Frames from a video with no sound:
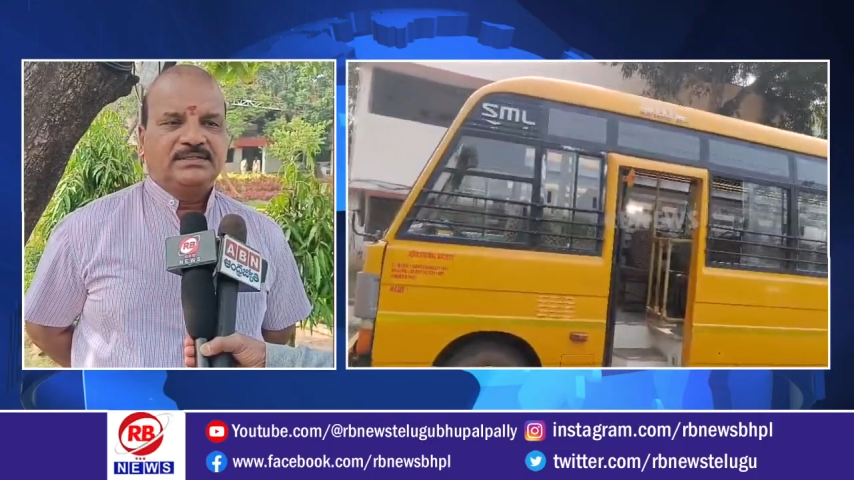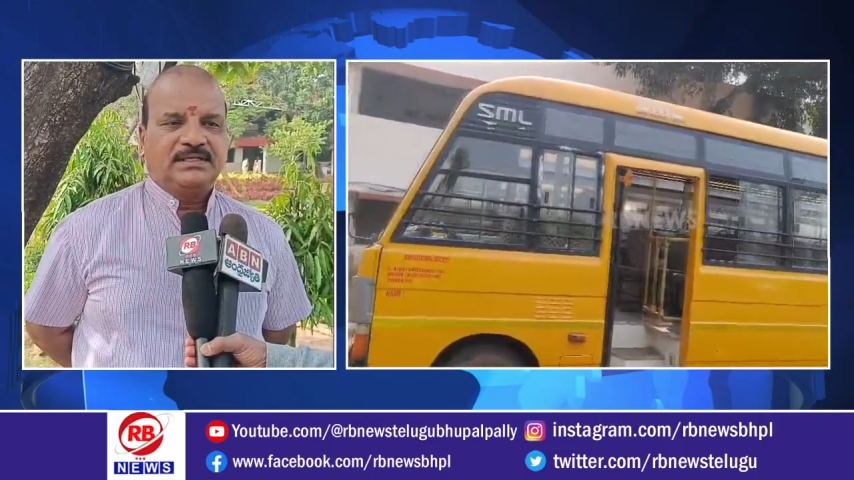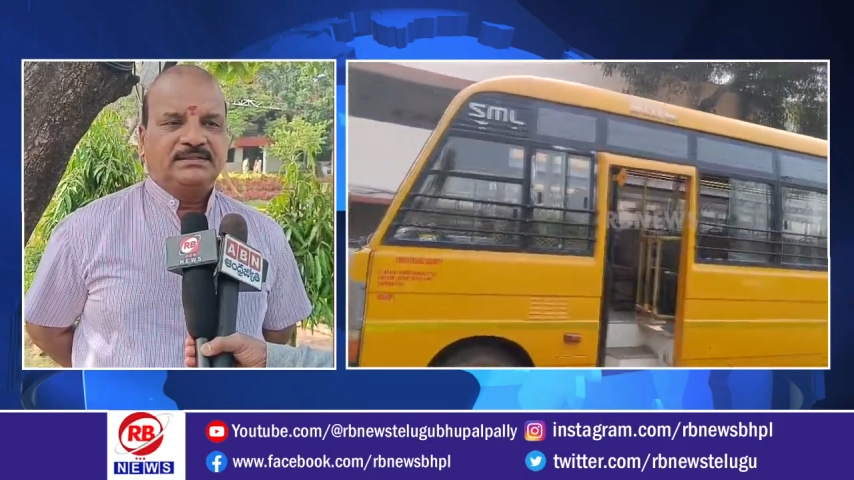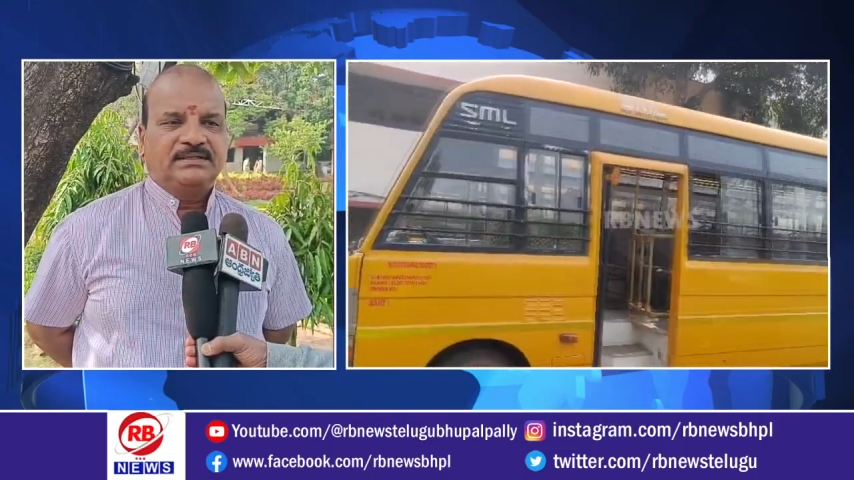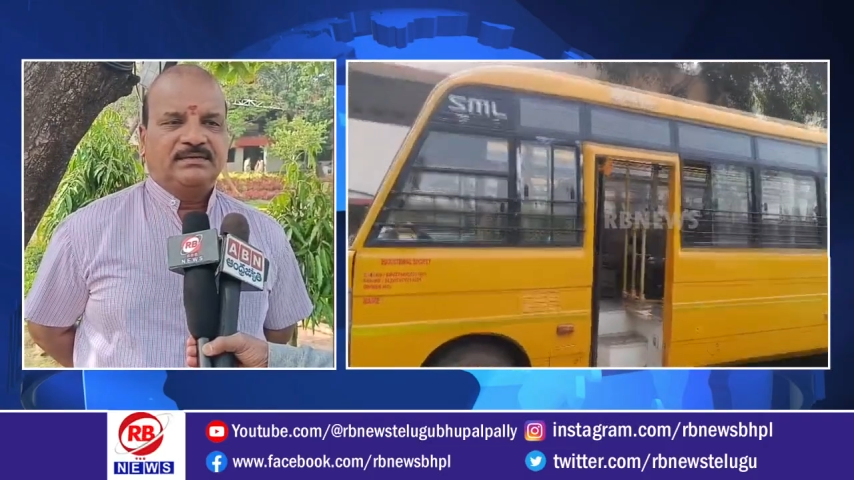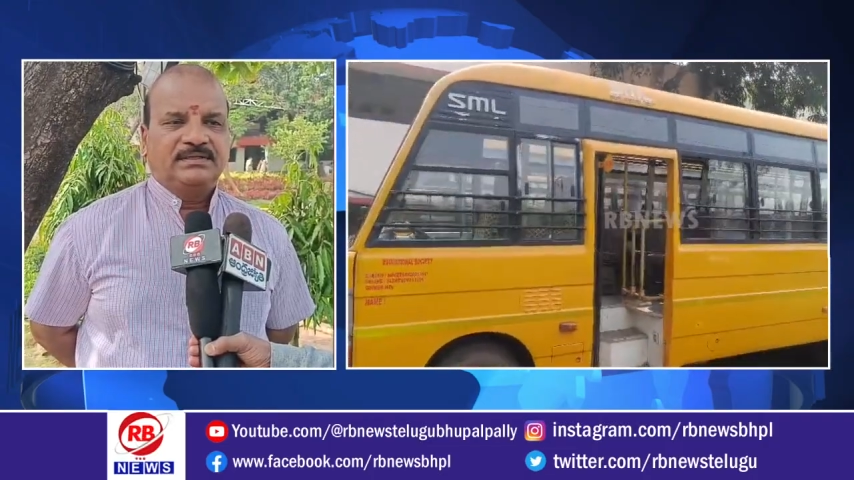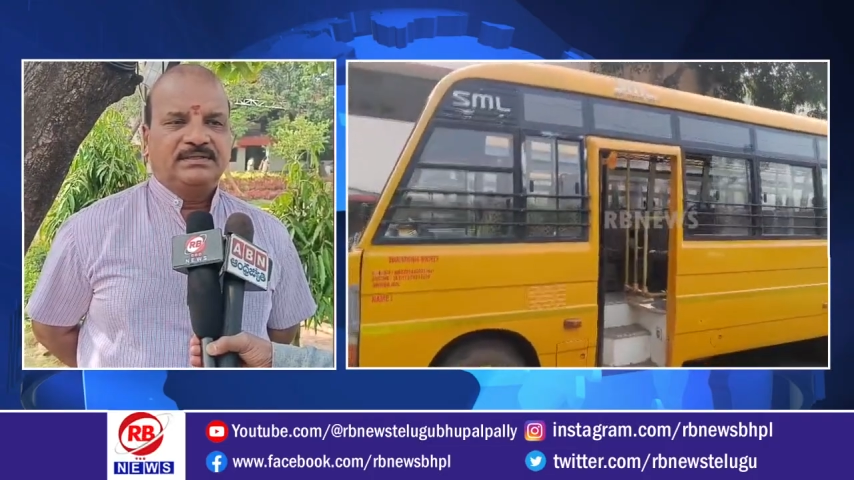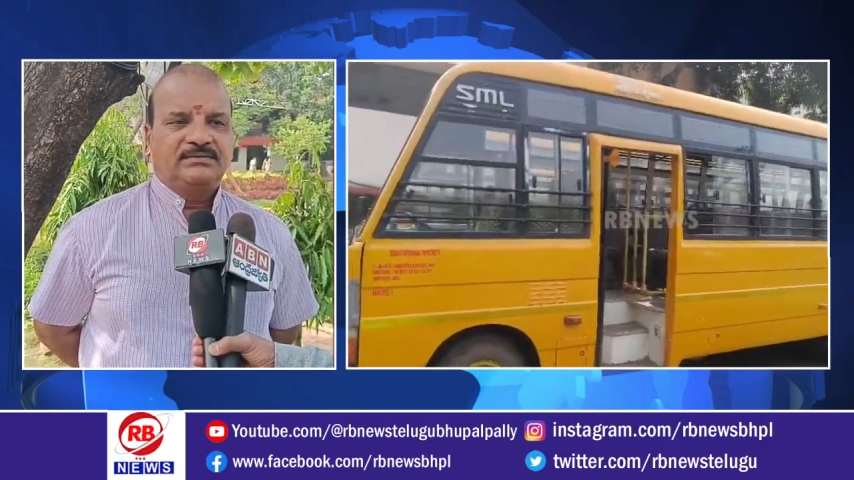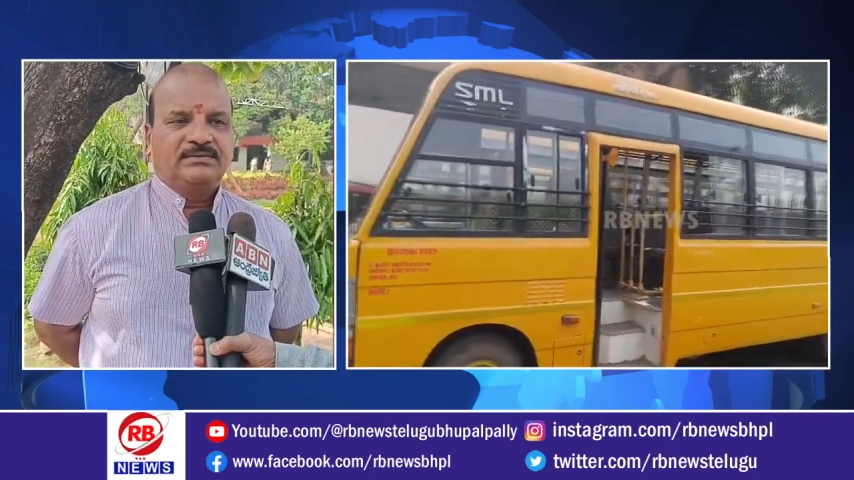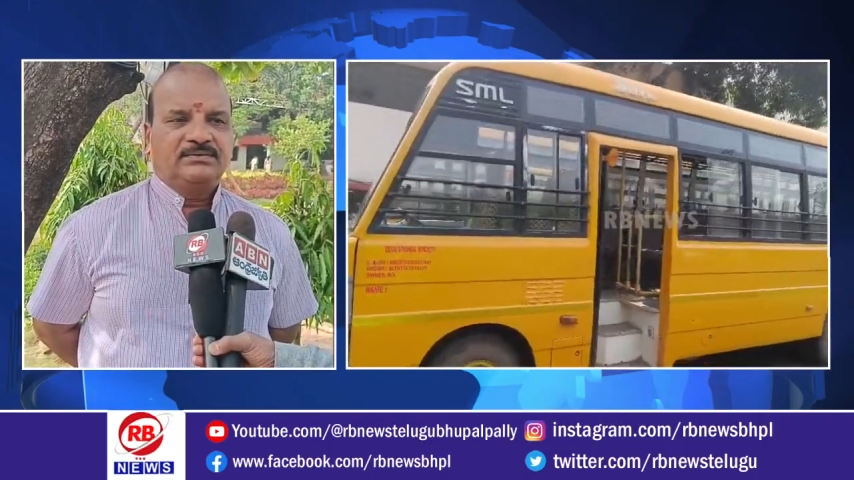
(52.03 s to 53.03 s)
సాయంత్రం
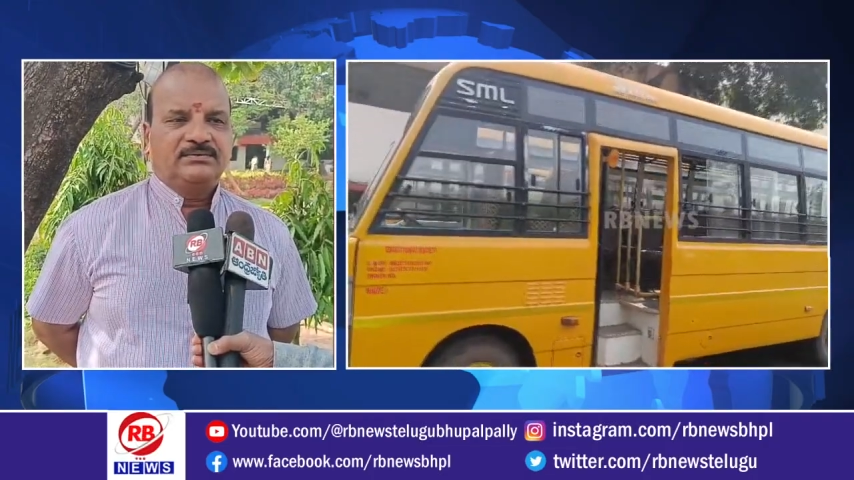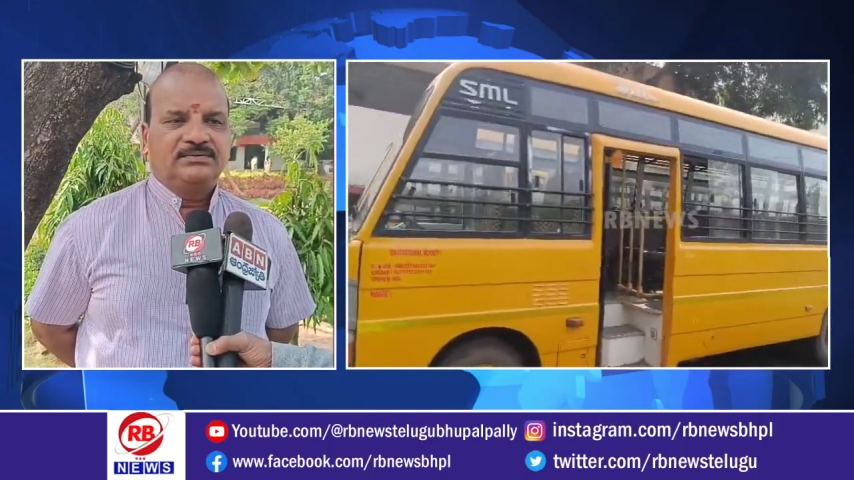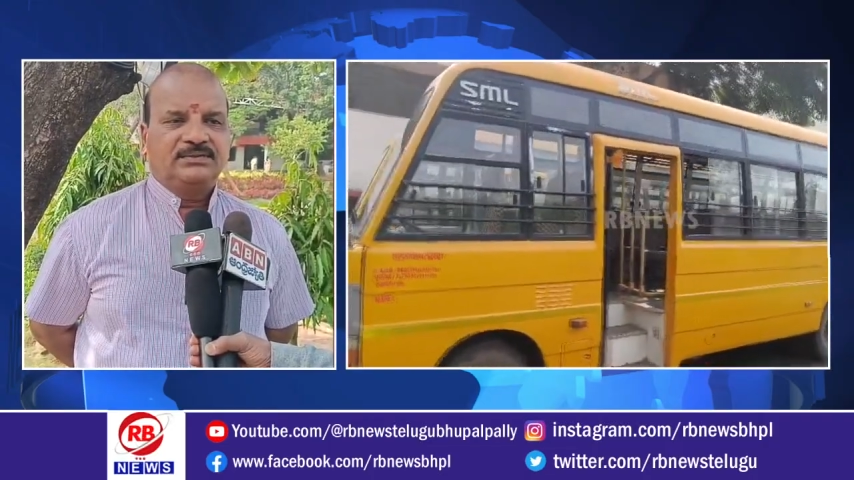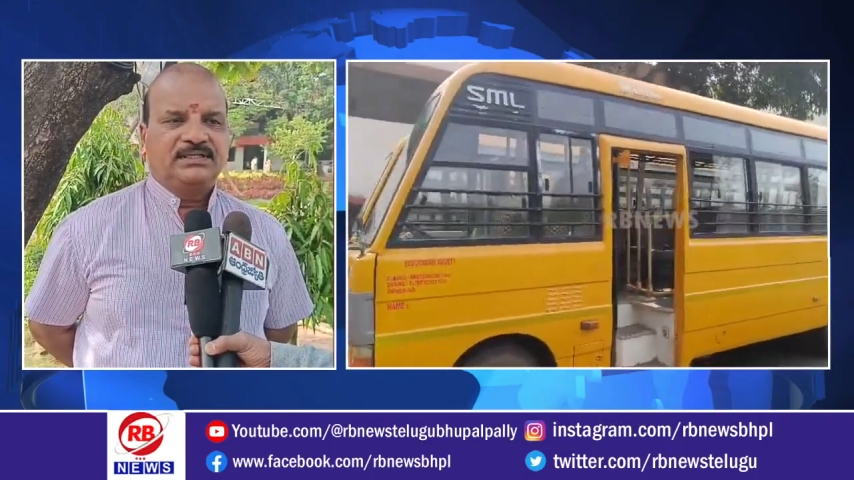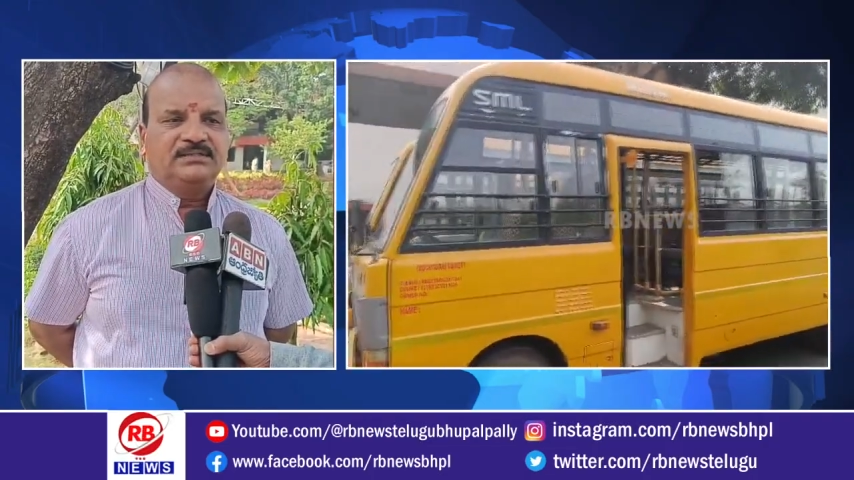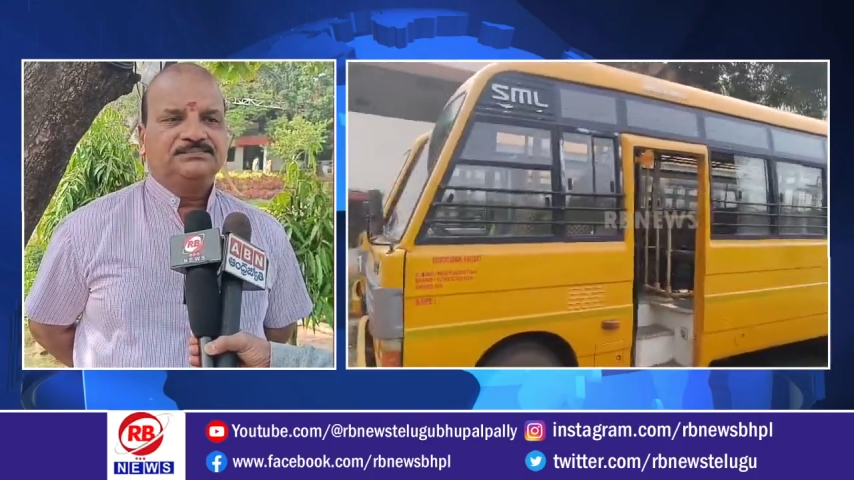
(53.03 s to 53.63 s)
ఐదింటి వరకు ఉంటుంది